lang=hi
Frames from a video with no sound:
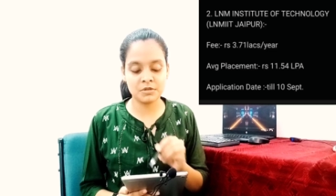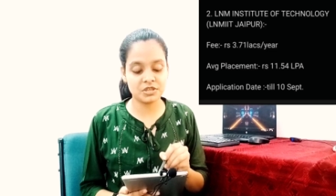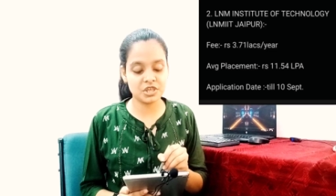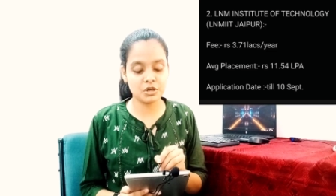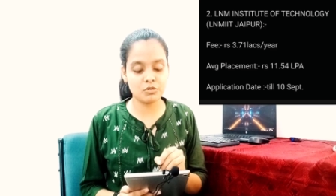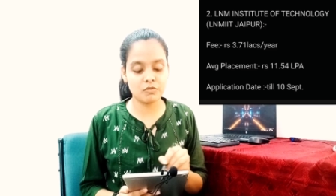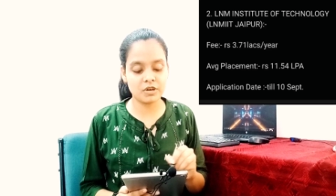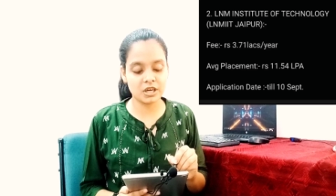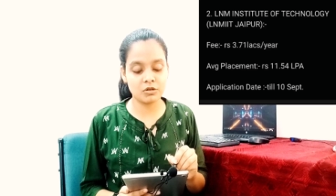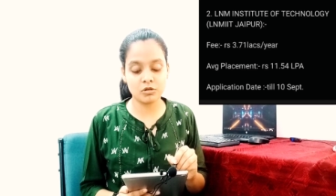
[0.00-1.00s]
एम इंस्टीट्यूट ऑफ
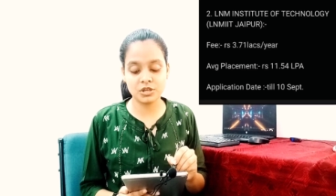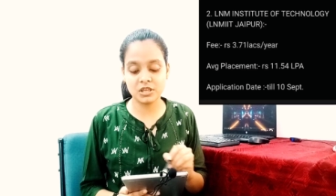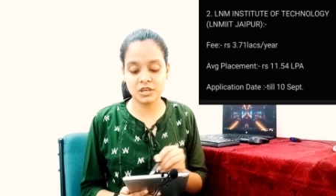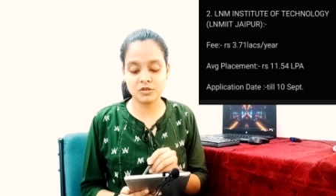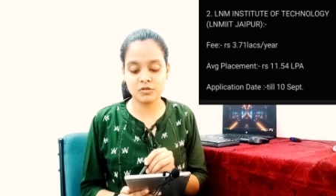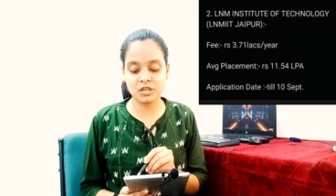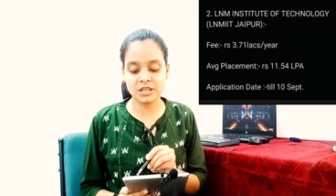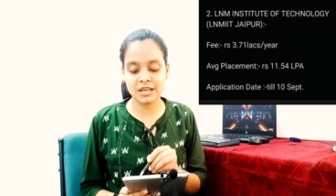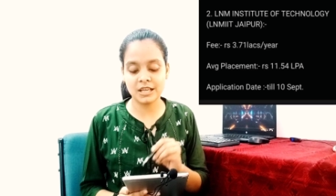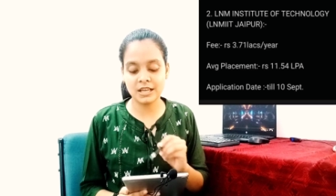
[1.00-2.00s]
टेक्नोलॉजी दैट इज़ नोन एज
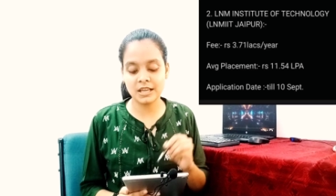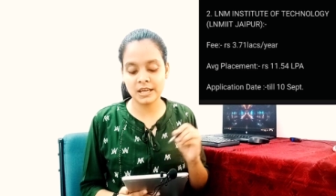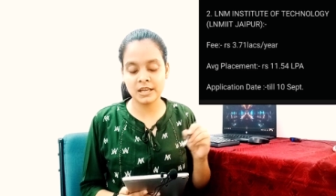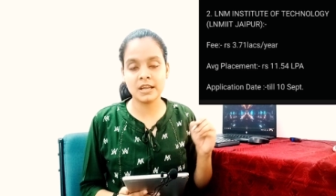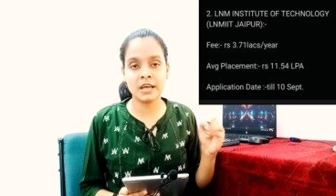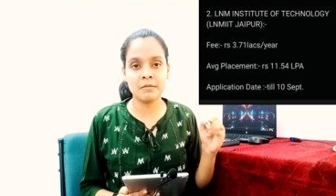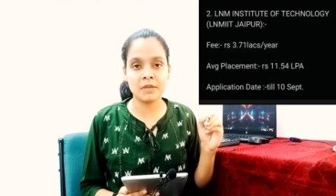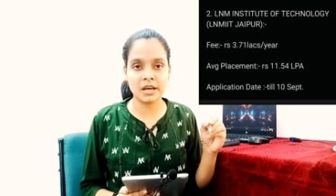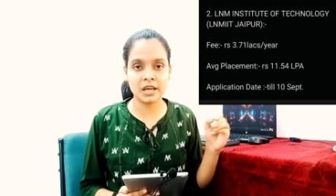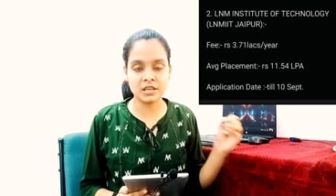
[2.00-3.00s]
एल एन
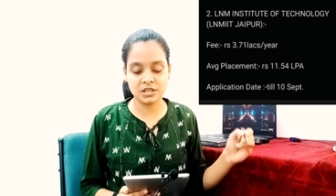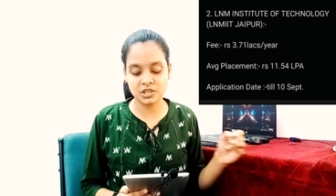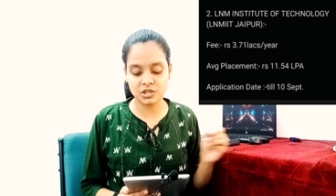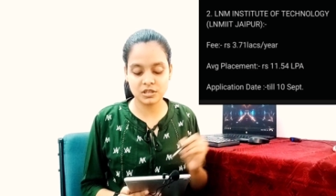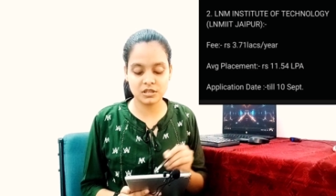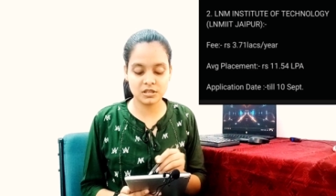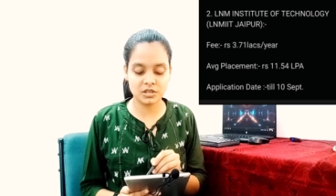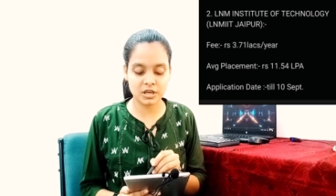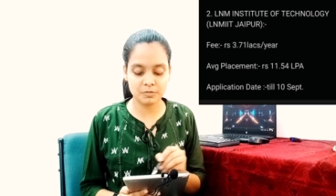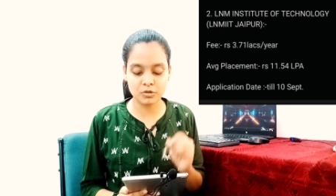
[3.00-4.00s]
एम आई आई टी
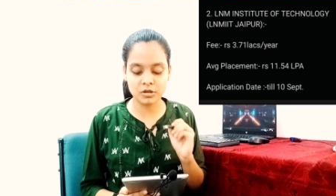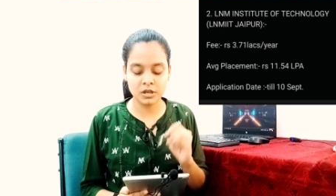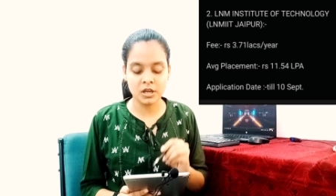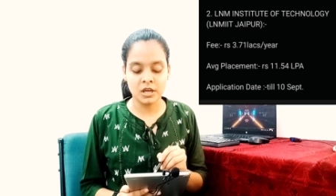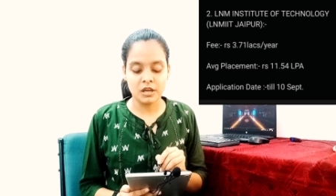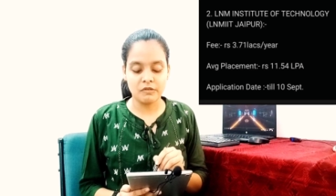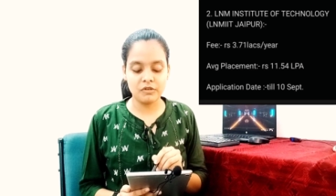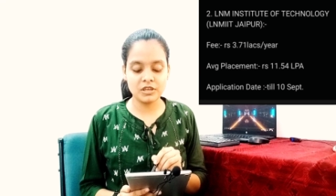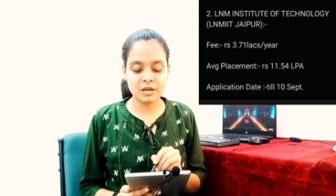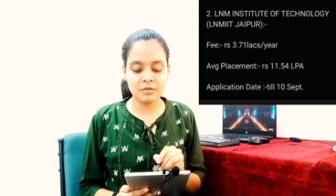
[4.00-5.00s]
जयपुर
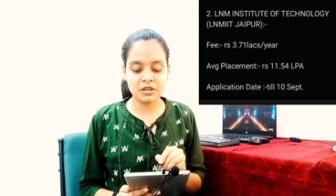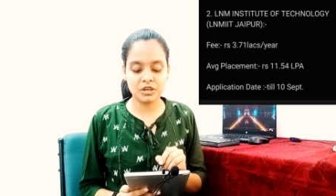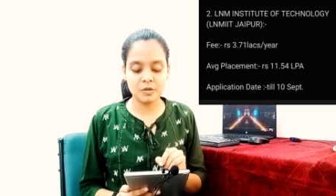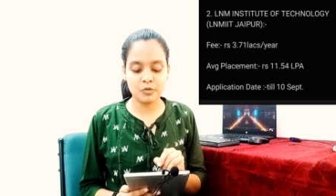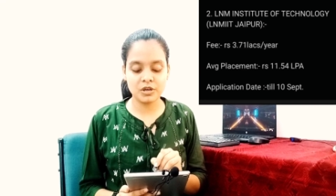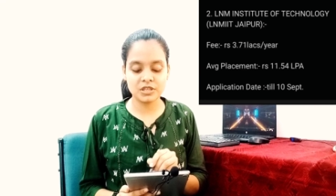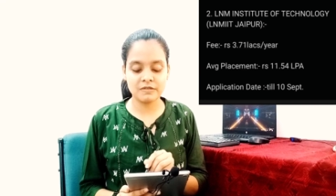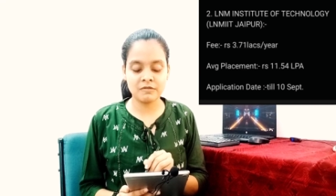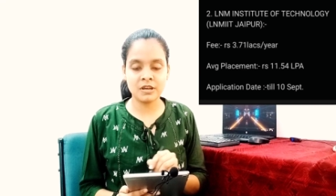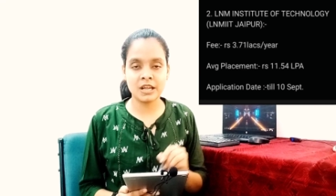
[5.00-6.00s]
फीस आपका थ्री पॉइंट
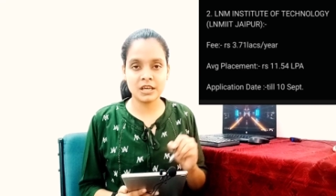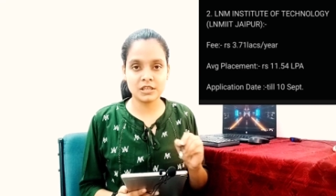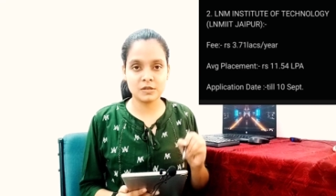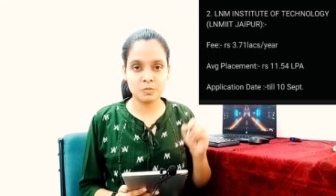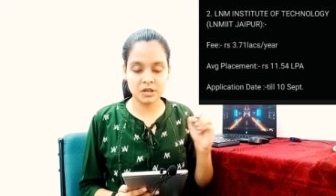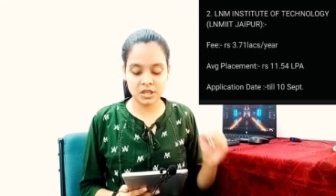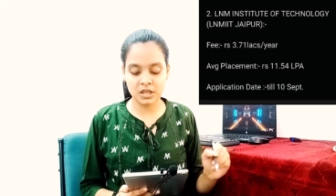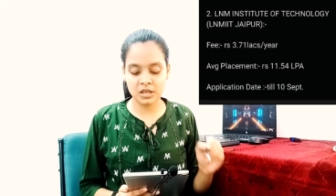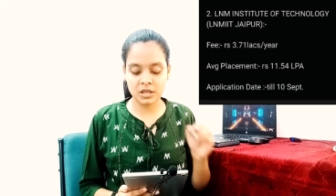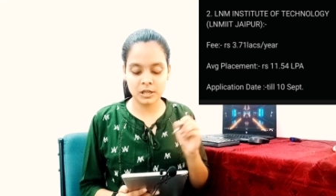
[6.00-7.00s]
सेवन वन लैक्स पर
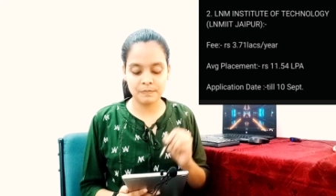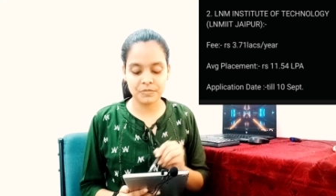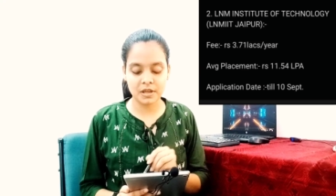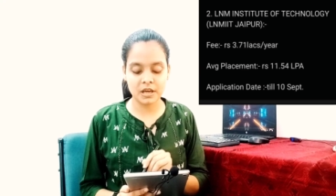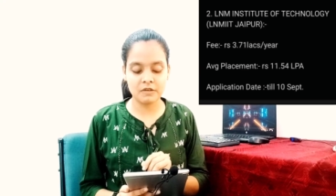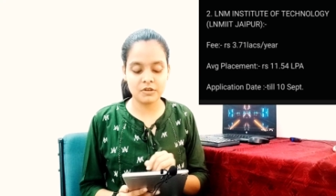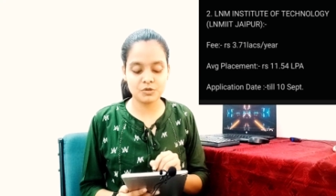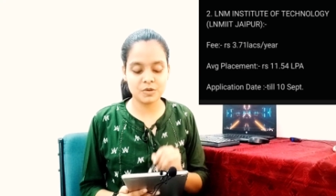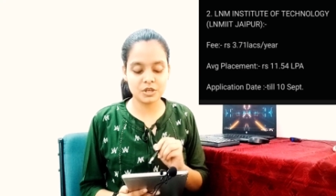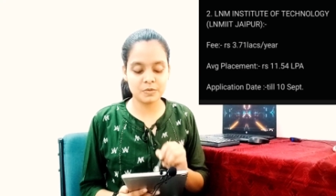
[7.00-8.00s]
ईयर है
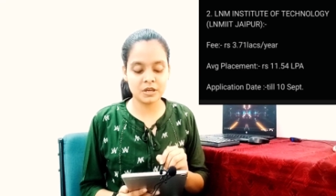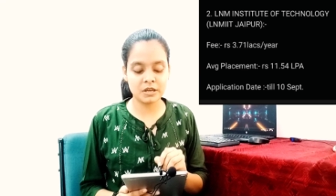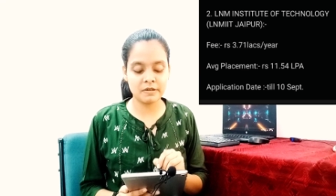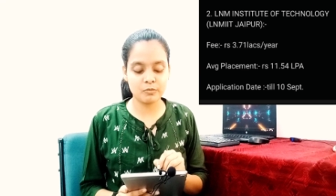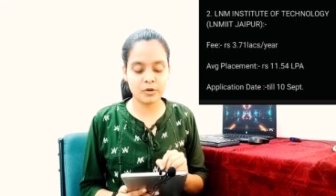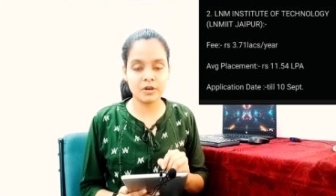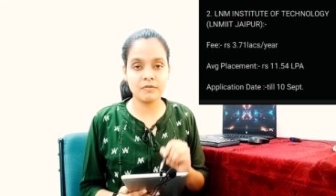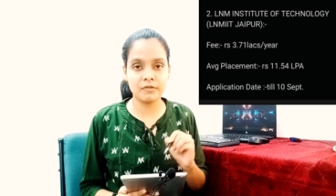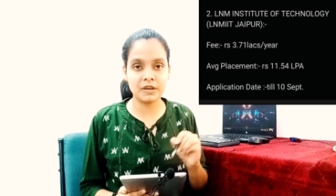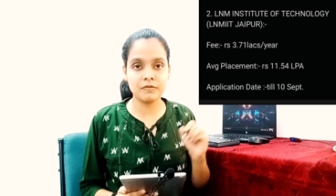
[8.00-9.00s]
एवरेज प्लेसमेंट एलेवन
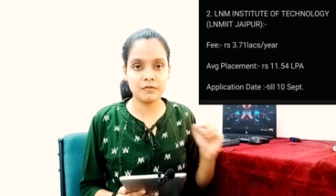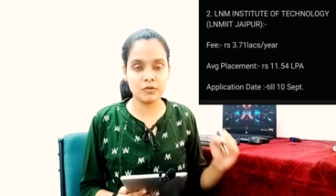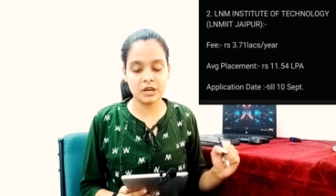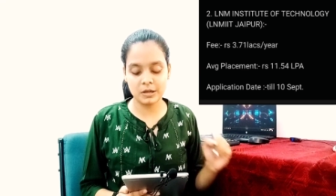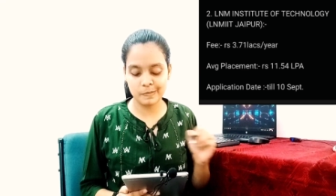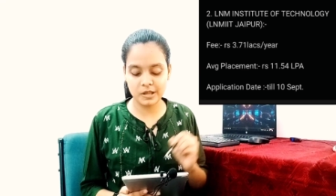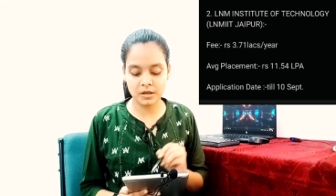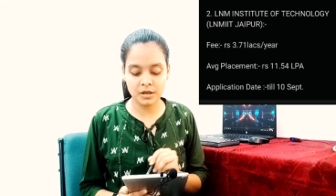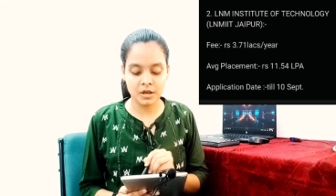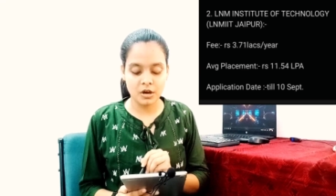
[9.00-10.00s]
पॉइंट फाइव फोर एल पी
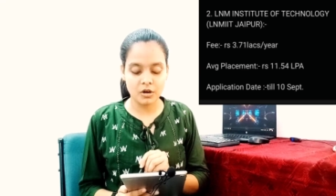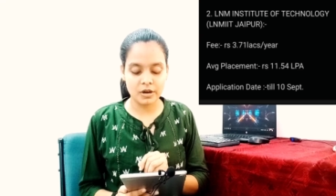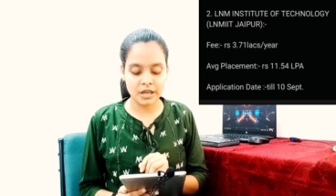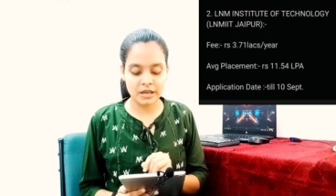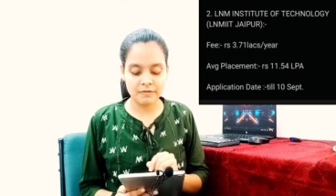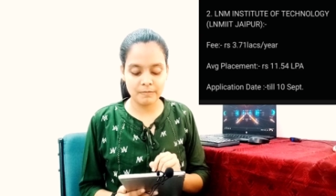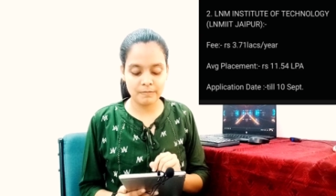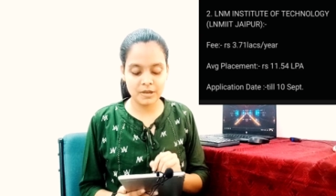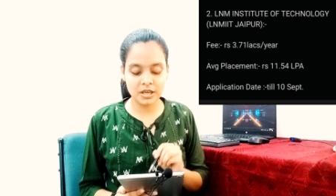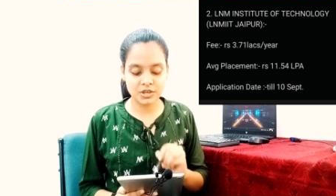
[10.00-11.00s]
है और
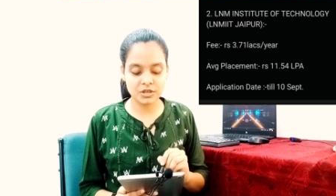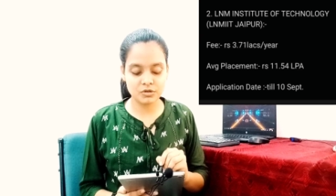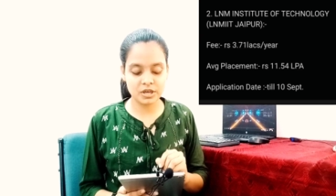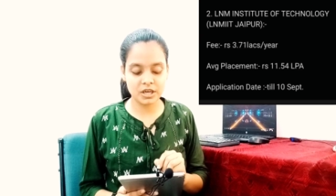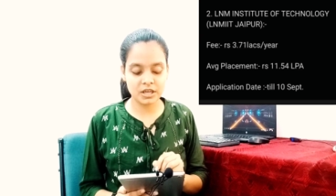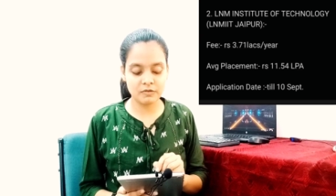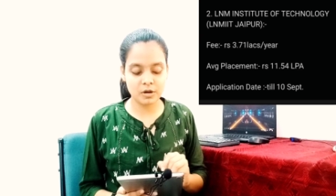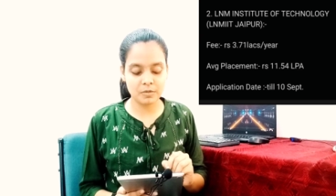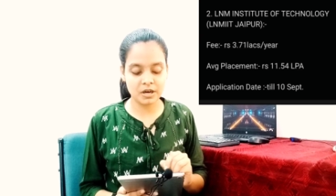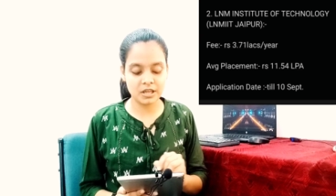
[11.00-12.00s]
एप्लीकेशन जो डेट है वो
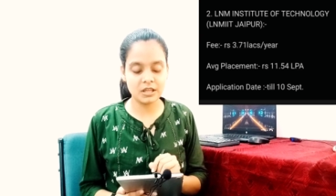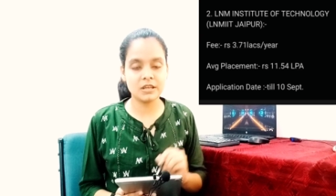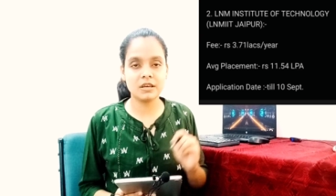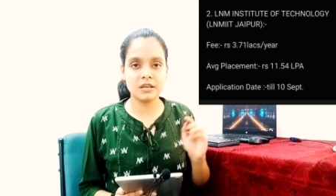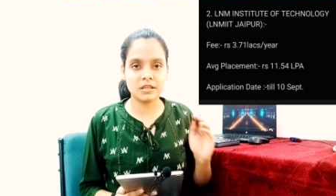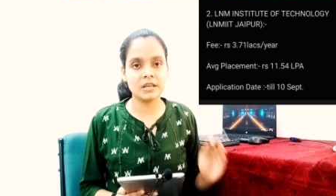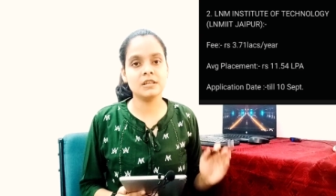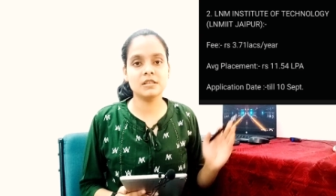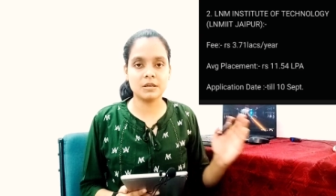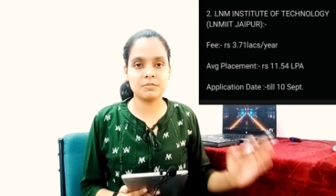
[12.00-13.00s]
आपका टिल
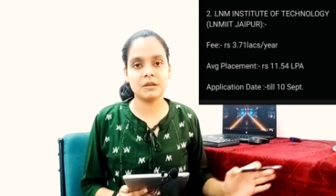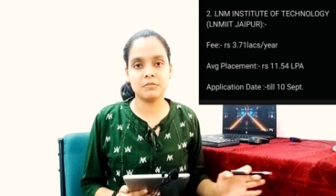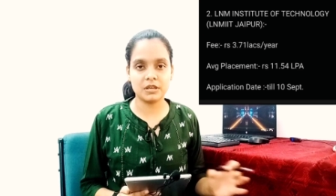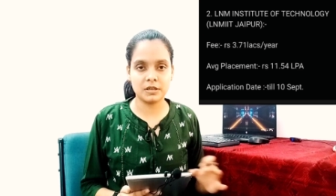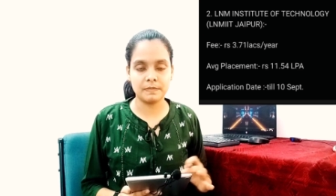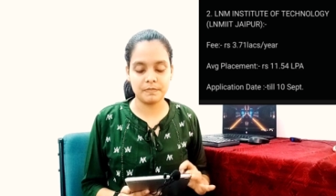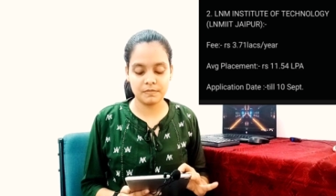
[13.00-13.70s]
टेन सेप्टेम्बर है